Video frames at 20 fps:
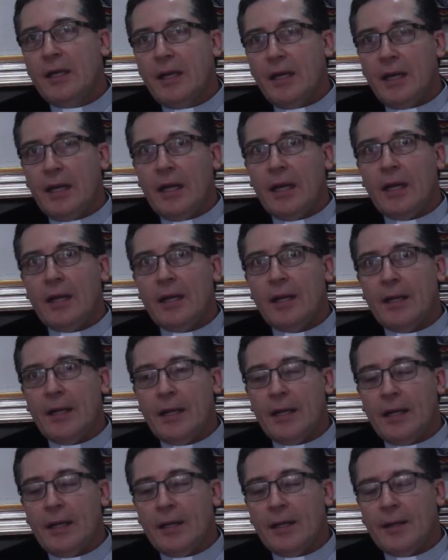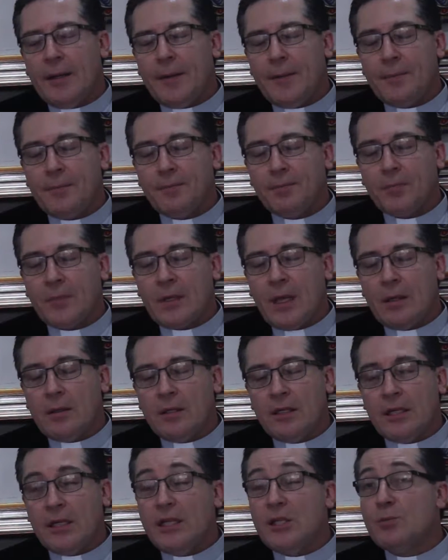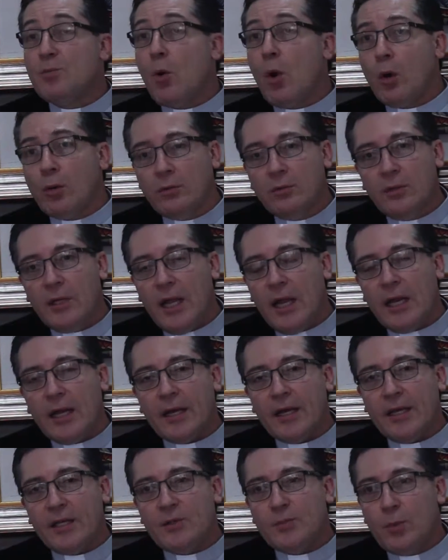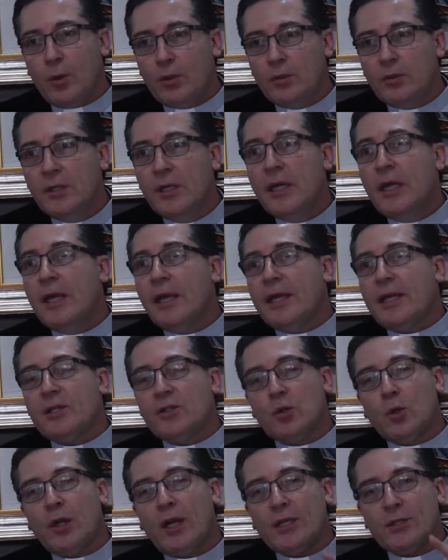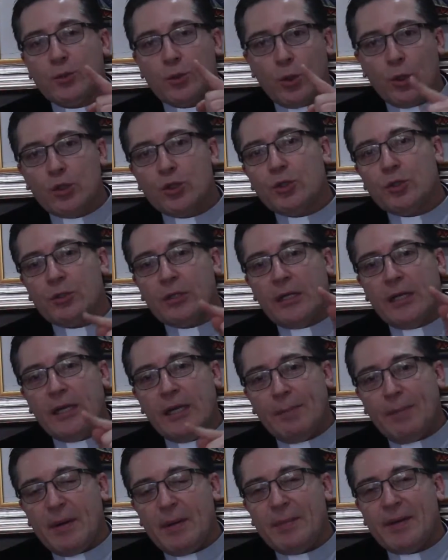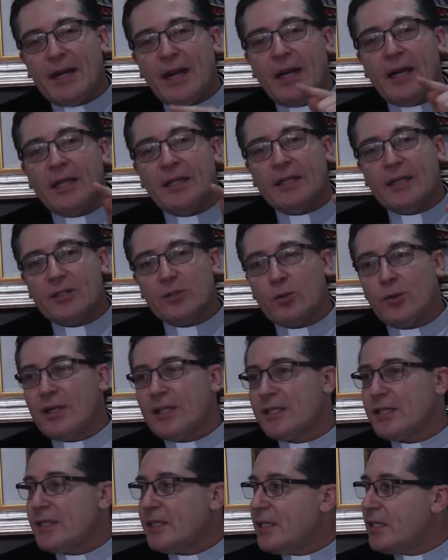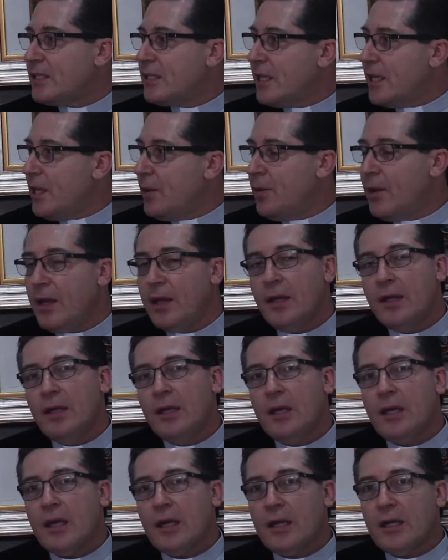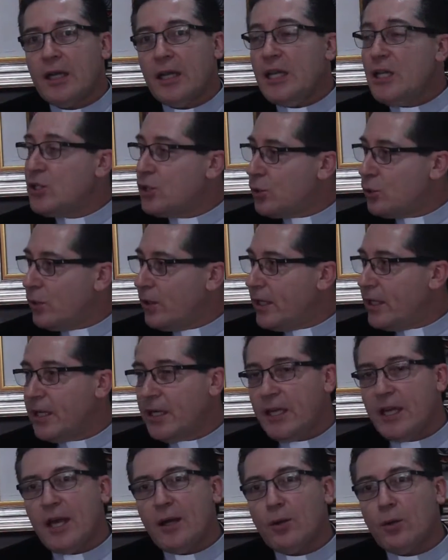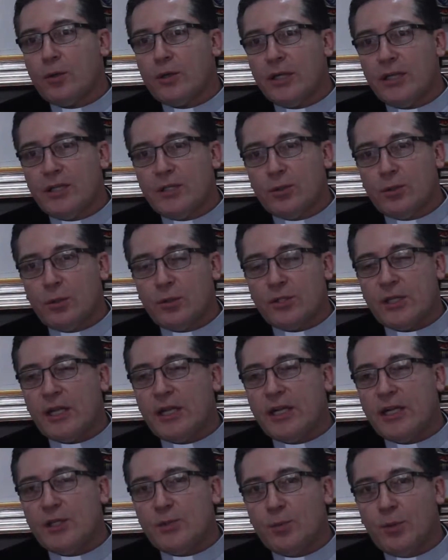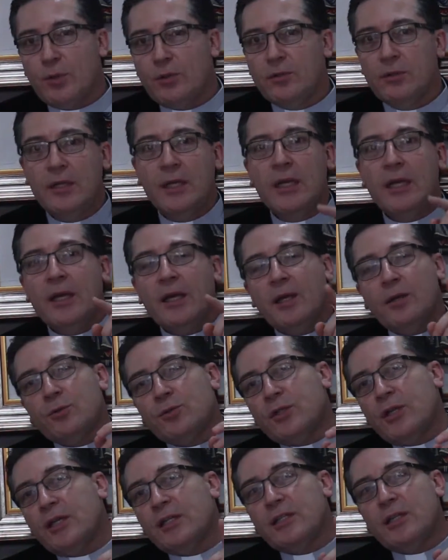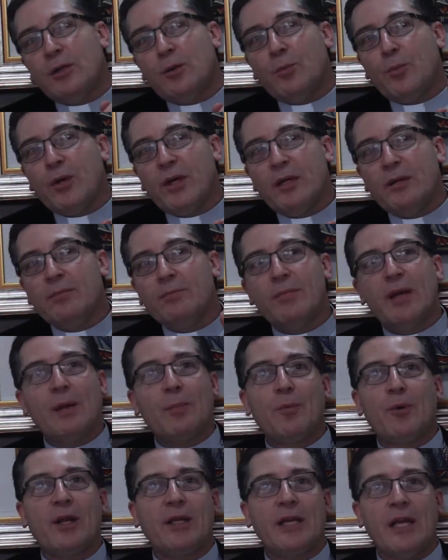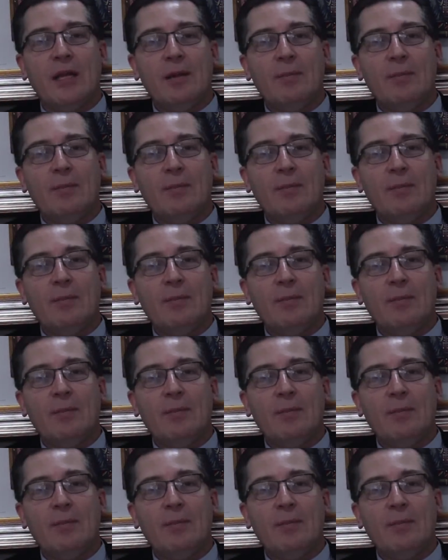el, el um, crismón, el frismón, que son las dos primeras letras con las que se escribe Cristo en griego, Christos, el crismón, que ustedes si lo pueden ver por ahí en